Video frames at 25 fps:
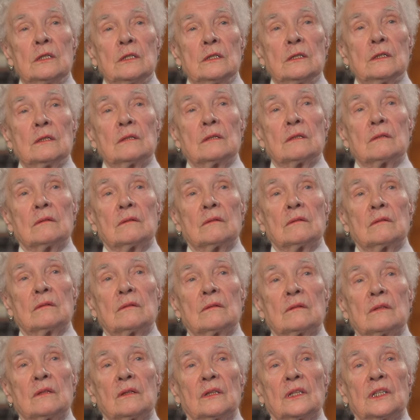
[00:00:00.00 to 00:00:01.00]

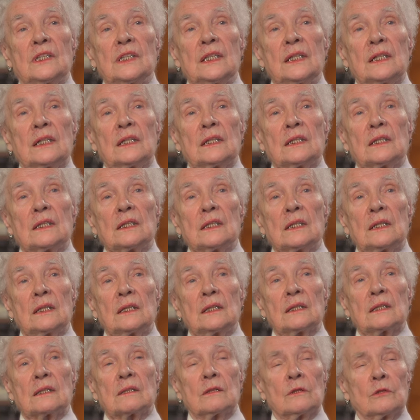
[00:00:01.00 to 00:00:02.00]
э,
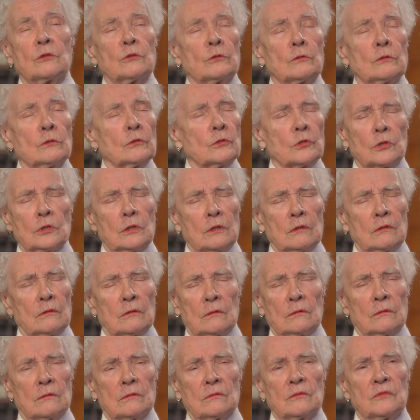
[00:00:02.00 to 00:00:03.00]
ехала, то есть
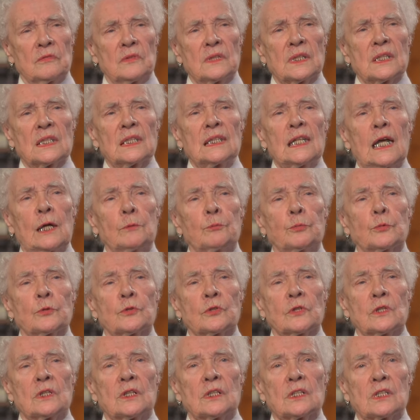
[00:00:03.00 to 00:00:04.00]
э, везла
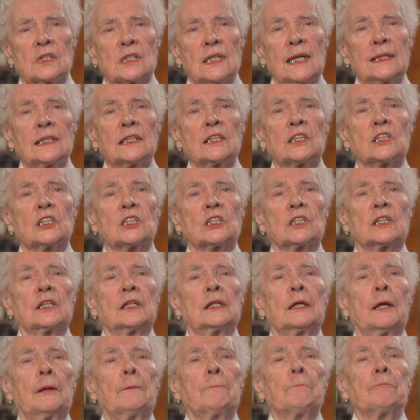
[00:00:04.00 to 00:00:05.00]
пустые
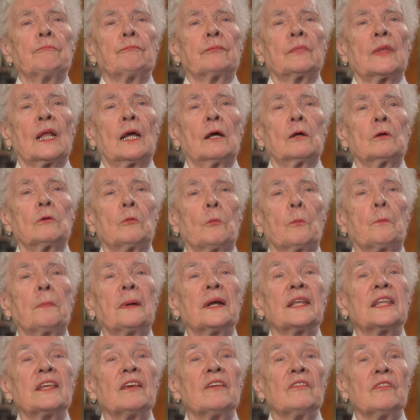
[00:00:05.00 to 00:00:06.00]
саночки
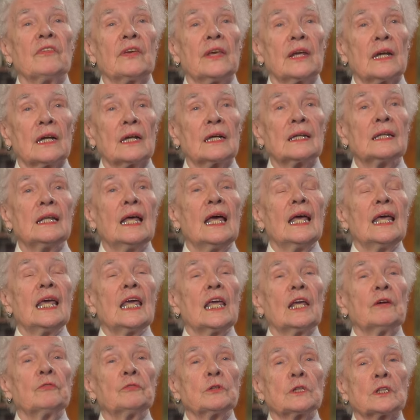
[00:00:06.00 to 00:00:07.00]
по Неве.
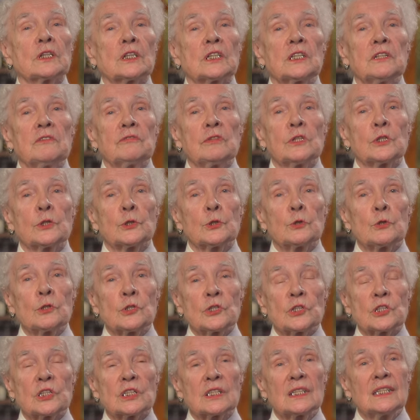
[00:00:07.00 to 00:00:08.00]
И вот ты
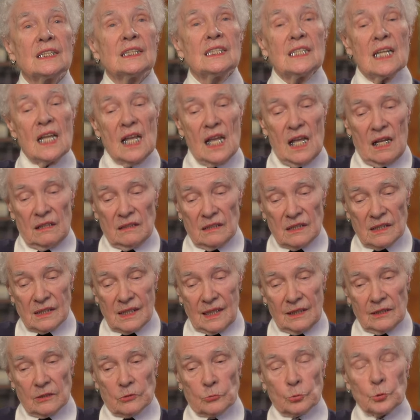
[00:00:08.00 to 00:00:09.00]
везешь
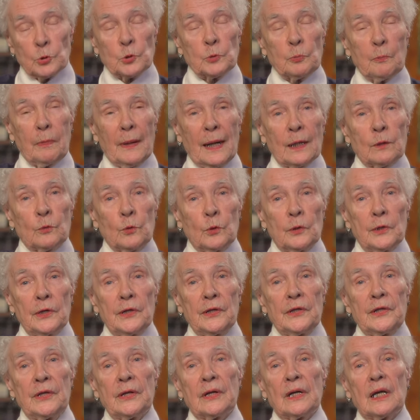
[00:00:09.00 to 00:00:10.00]
Тут
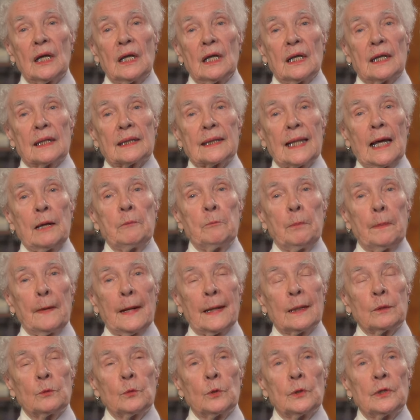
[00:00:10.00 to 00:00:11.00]
покойник, там
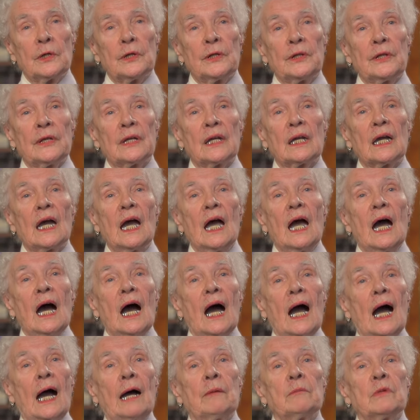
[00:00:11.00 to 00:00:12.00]
покойник,
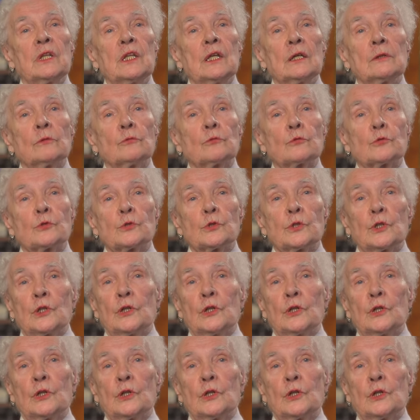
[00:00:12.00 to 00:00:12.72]
а мне нужно